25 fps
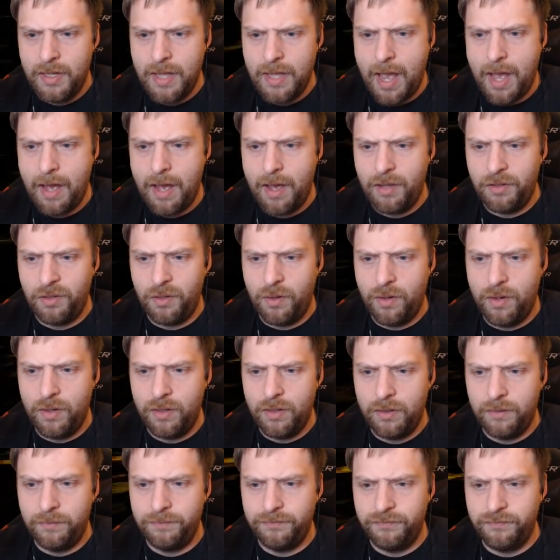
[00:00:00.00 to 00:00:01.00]

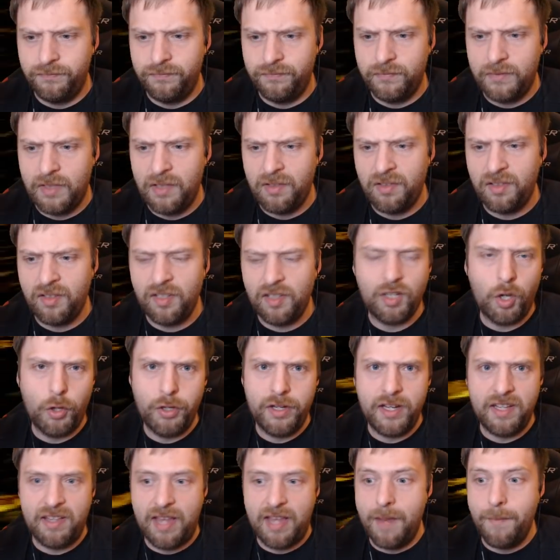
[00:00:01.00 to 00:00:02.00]
Also, das ist das
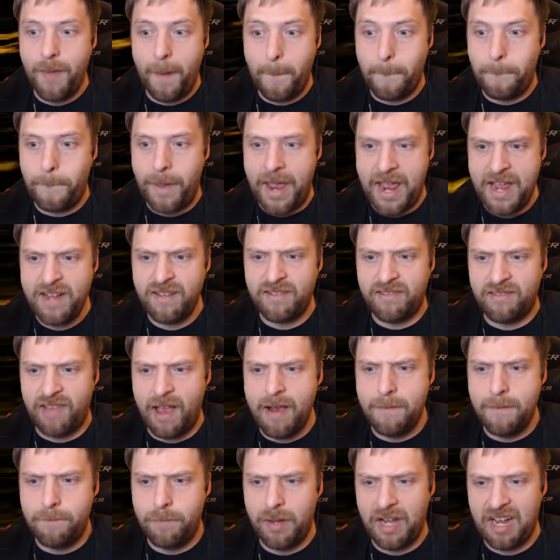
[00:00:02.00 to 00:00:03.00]
heutige Thema
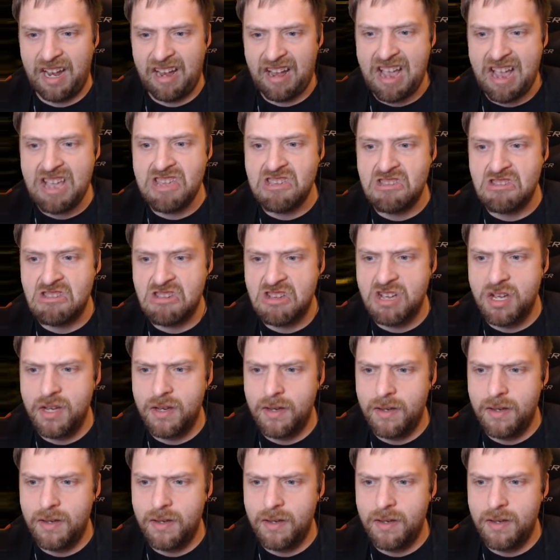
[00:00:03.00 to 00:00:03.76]
Pixelbrei.